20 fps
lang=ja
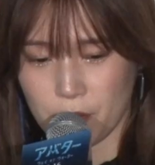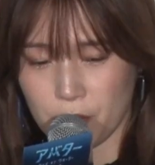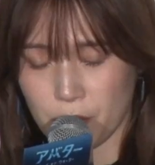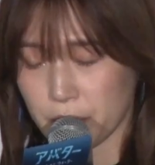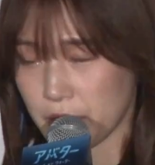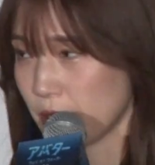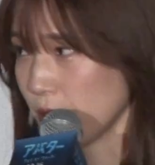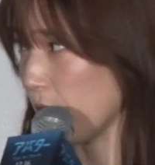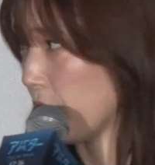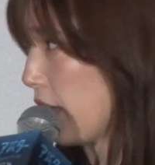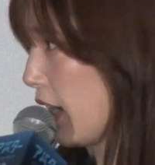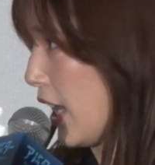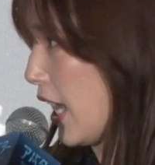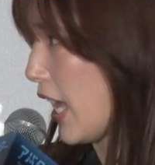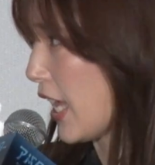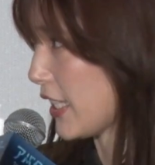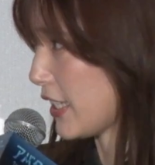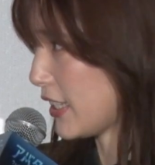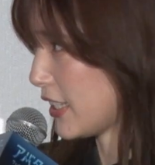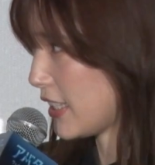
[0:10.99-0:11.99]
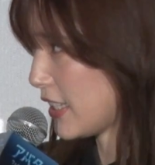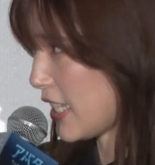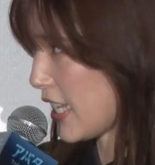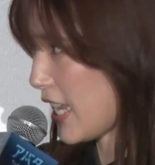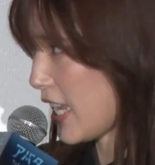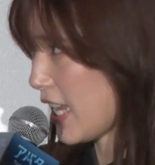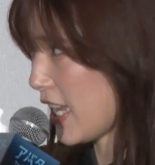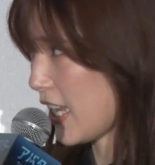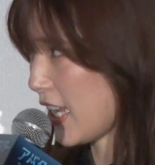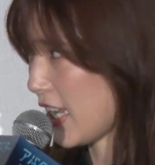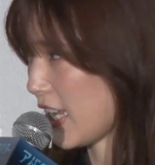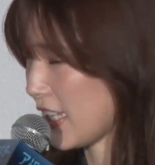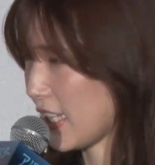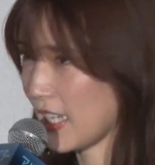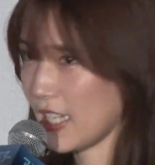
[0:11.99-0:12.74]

オーディションがあって、